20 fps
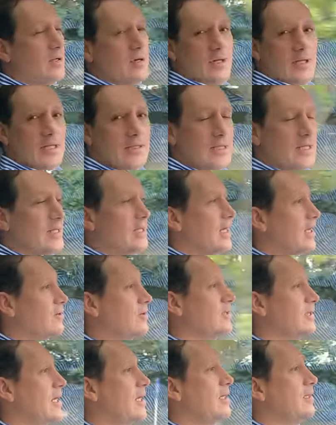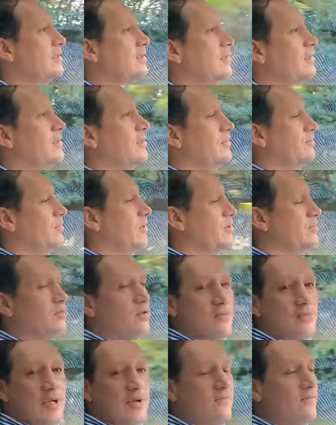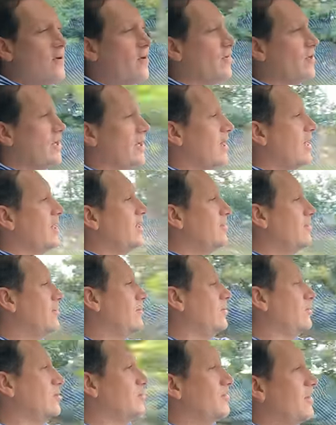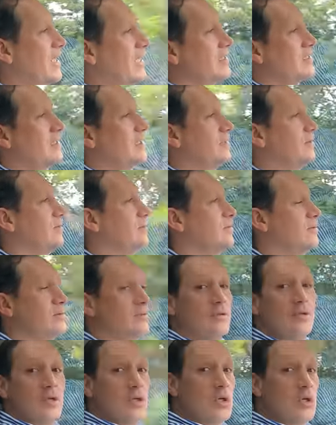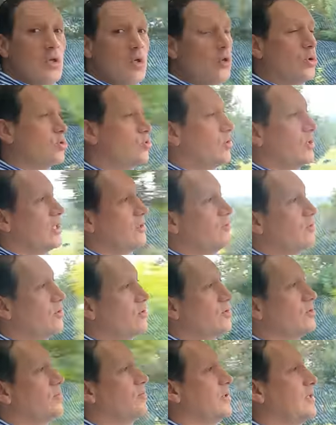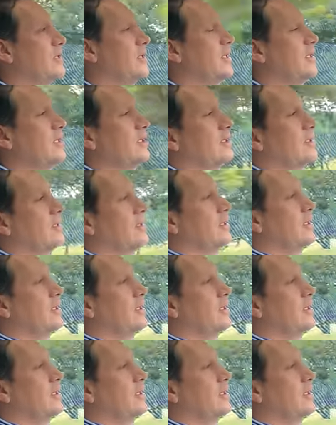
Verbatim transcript: La verdad es que el carro está pues muy bien fabricado, los plásticos no suenan mucho, pues que